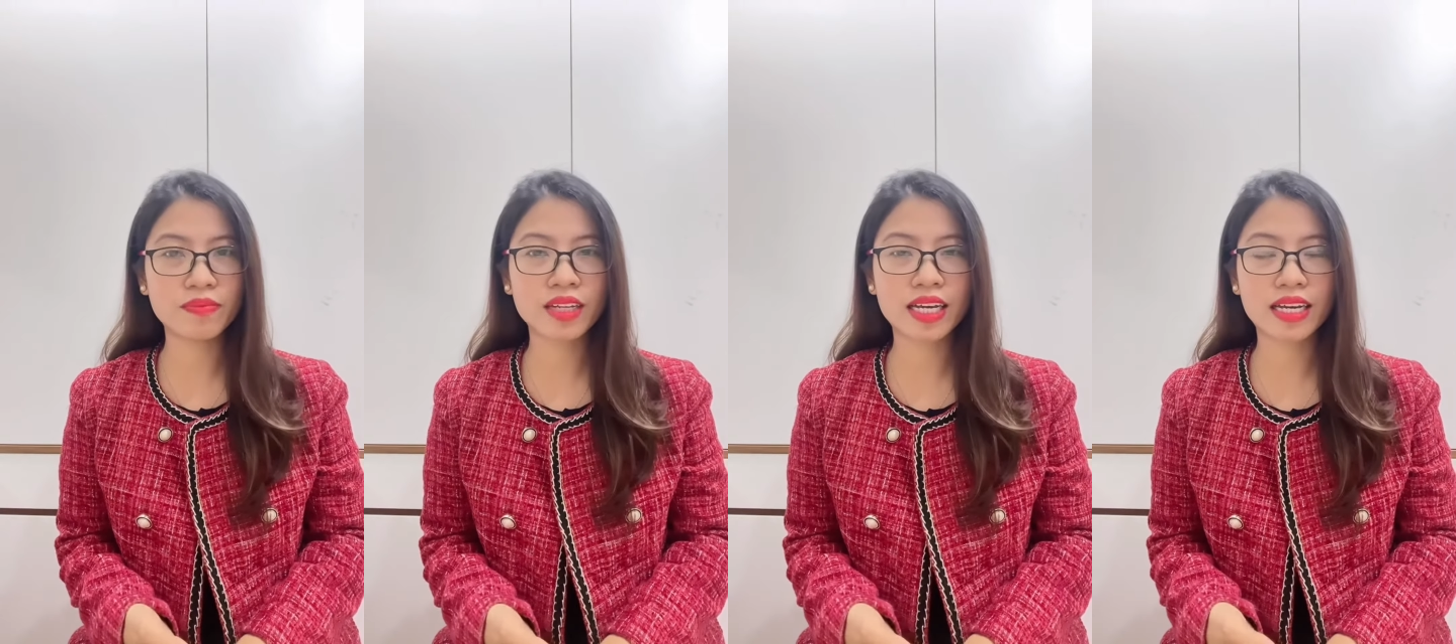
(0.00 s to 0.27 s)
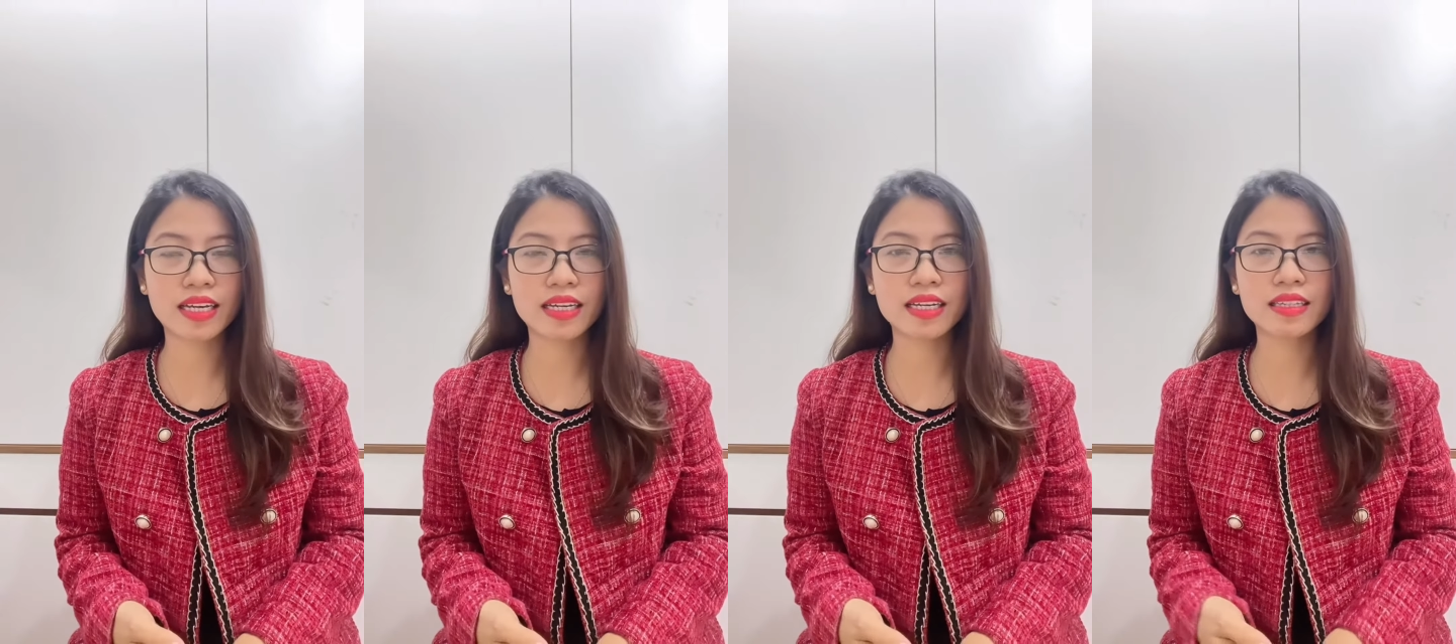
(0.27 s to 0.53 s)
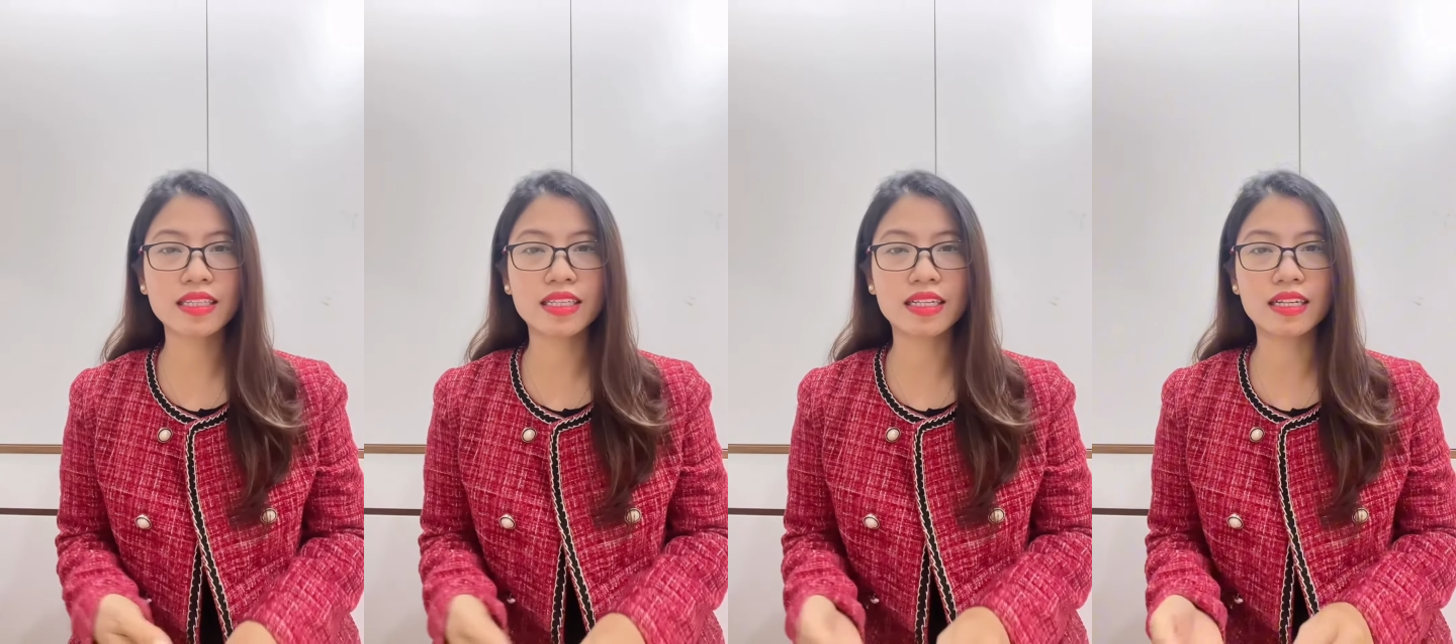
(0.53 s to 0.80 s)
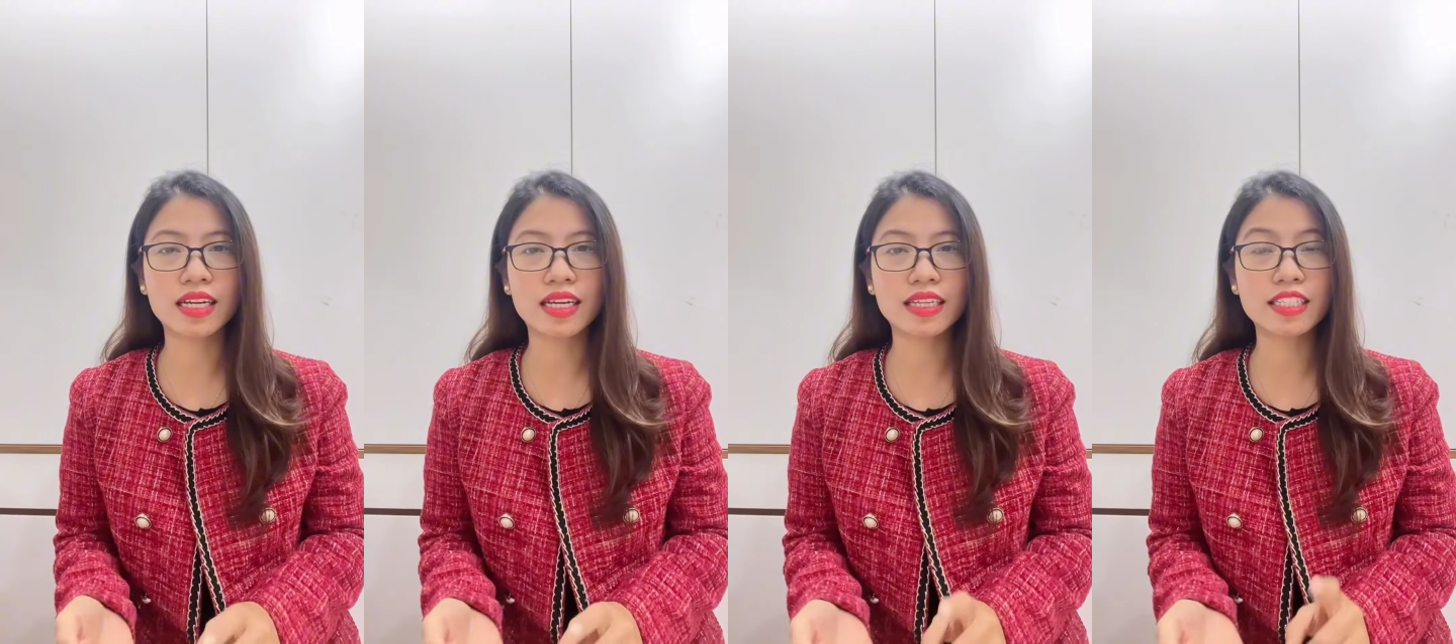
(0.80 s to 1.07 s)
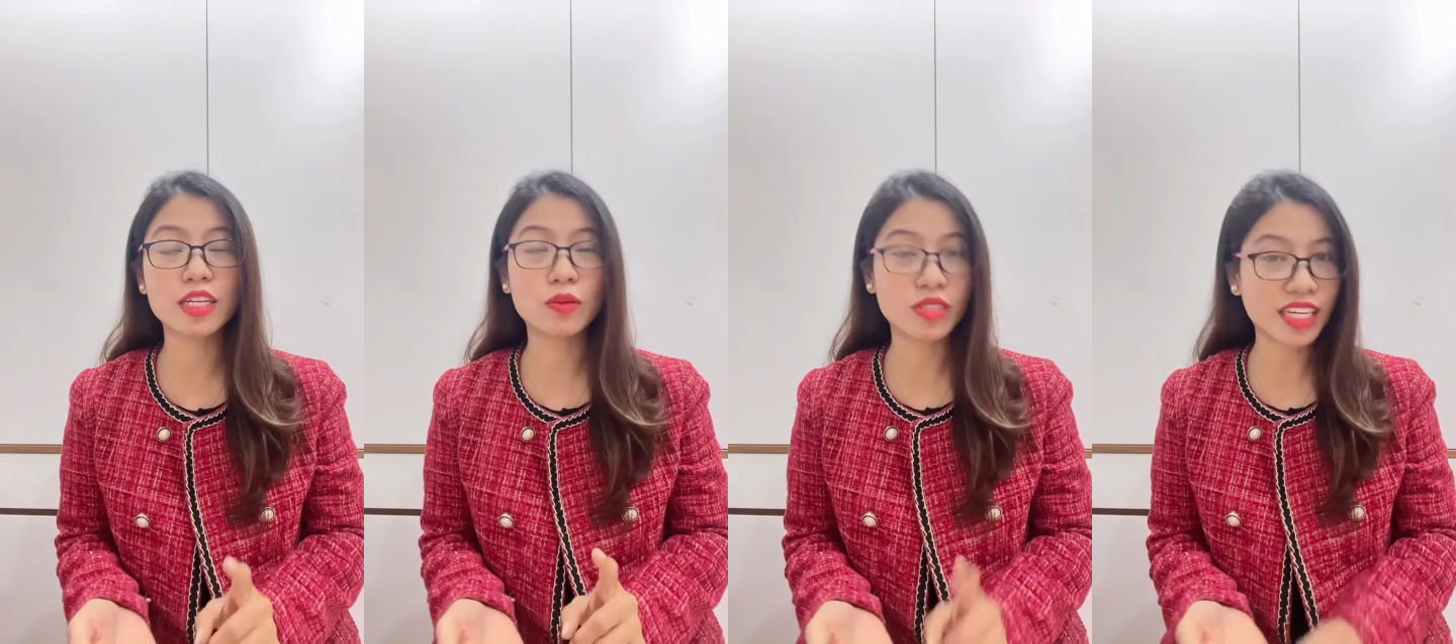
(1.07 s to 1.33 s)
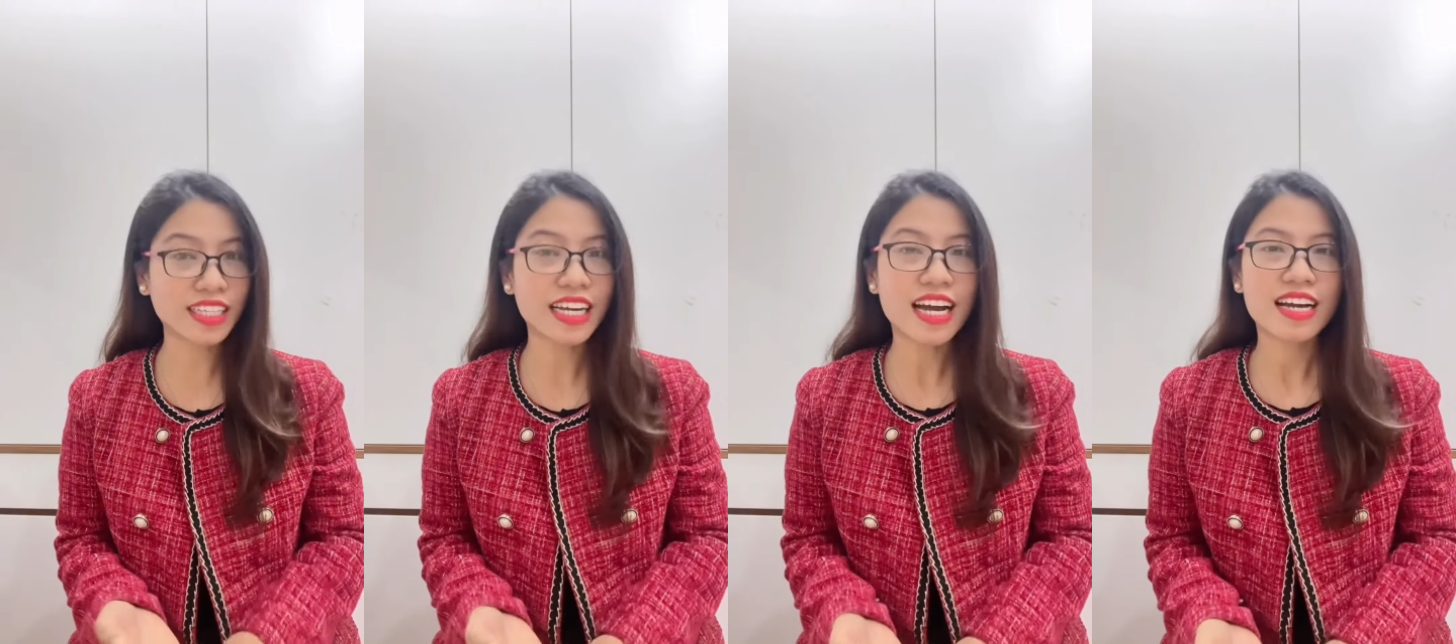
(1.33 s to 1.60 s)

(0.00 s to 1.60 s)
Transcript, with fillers: cái tỷ lệ nhiều nhất,